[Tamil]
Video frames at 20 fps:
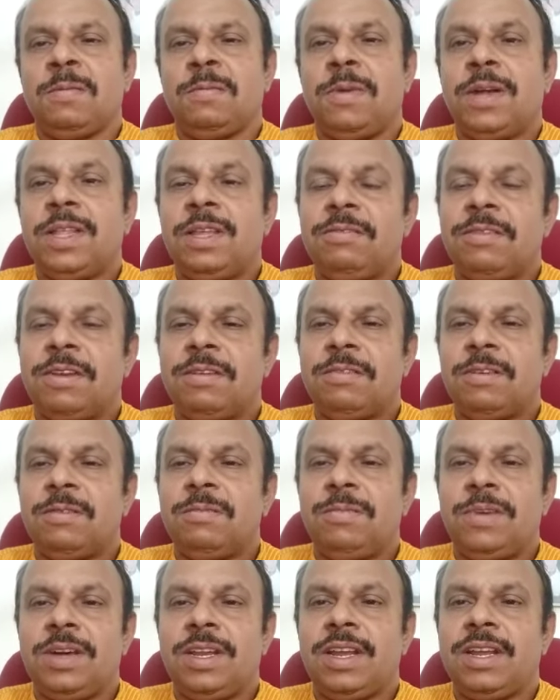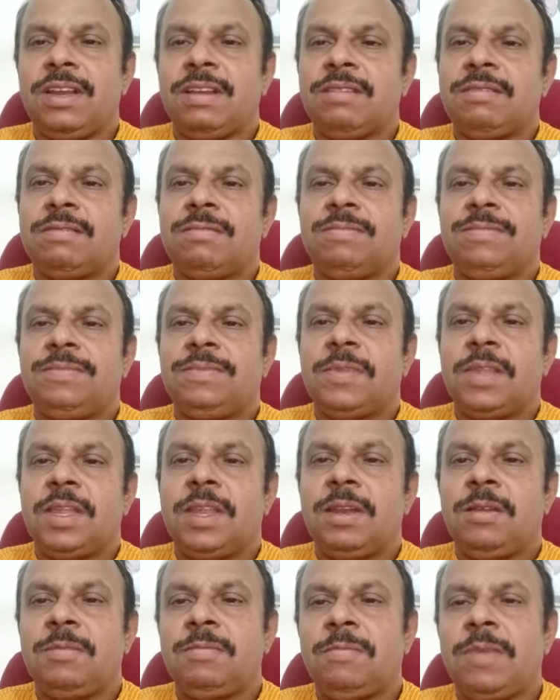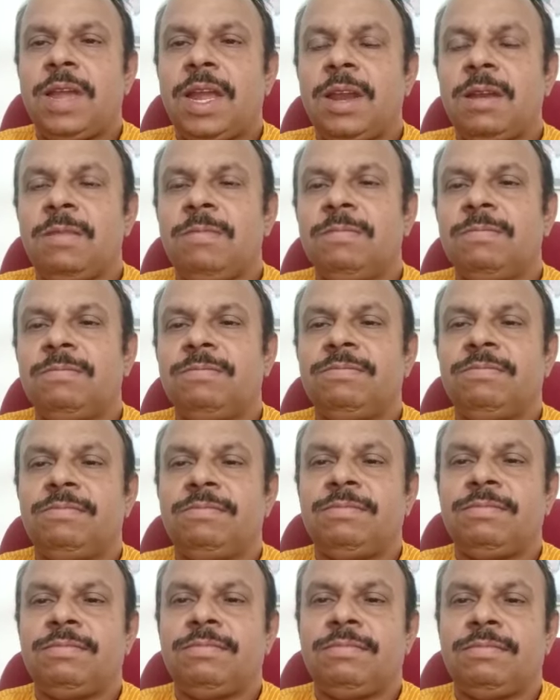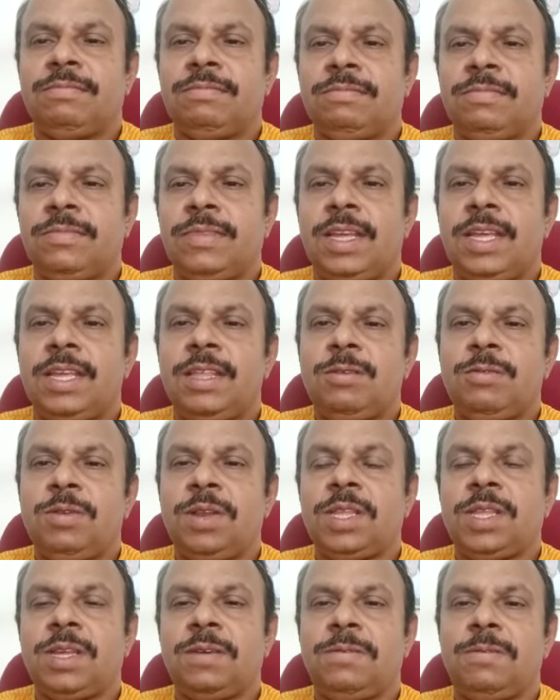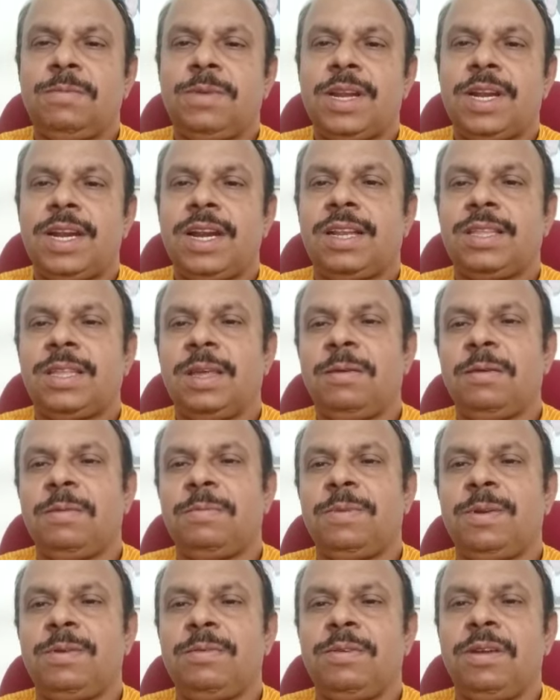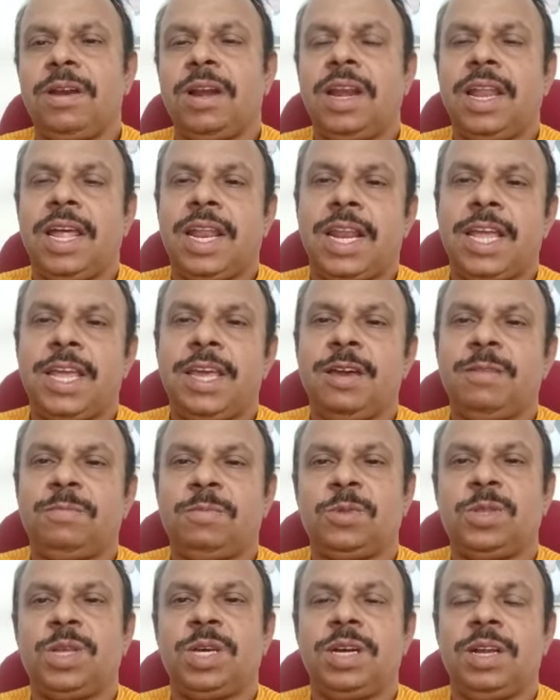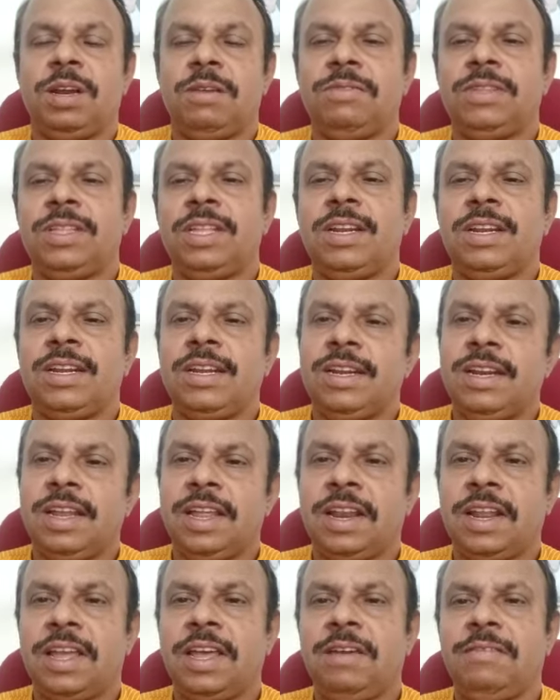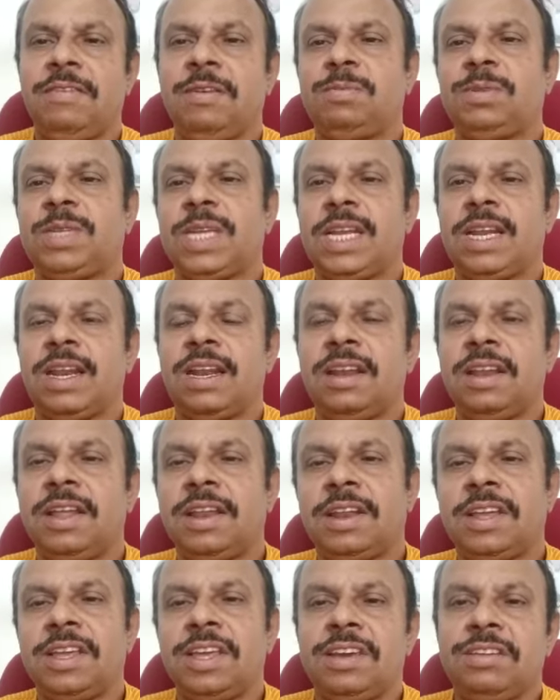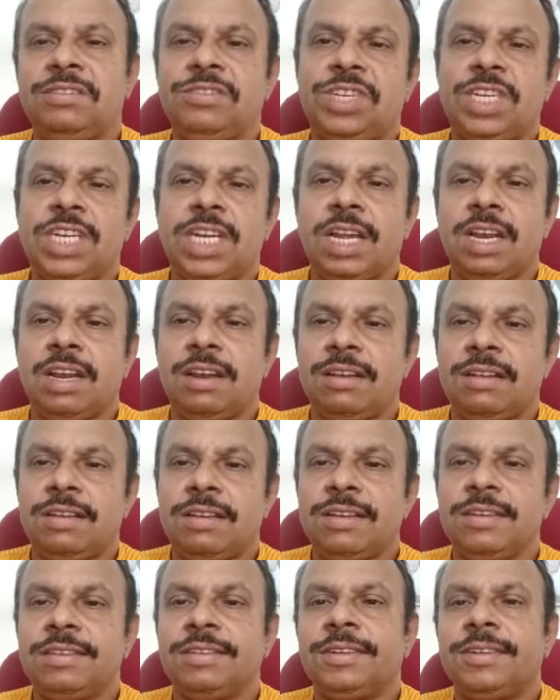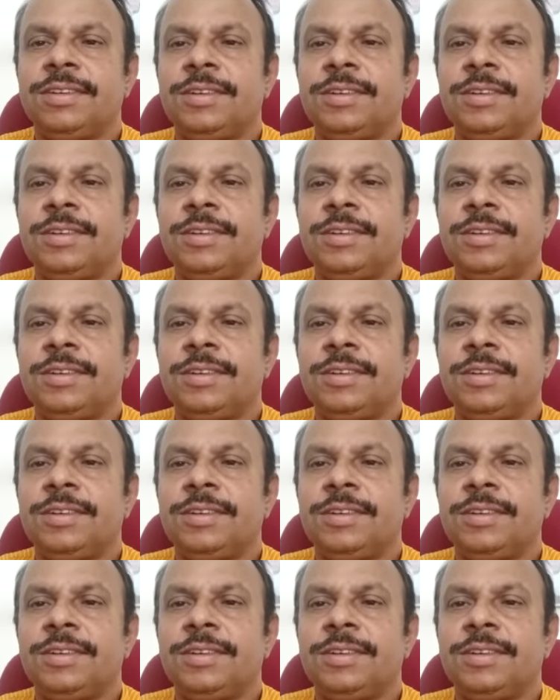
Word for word: பதிவிட விரும்புகிறேன் இன்னும் மேலும் இது குறித்த விவரங்கள் தேவைப்படுவர்கள் நிறைய புத்தகங்கள் வந்திருக்கு நிறைய வெப்சைட்டில் நிறைய விஷயங்கள் இருக்குது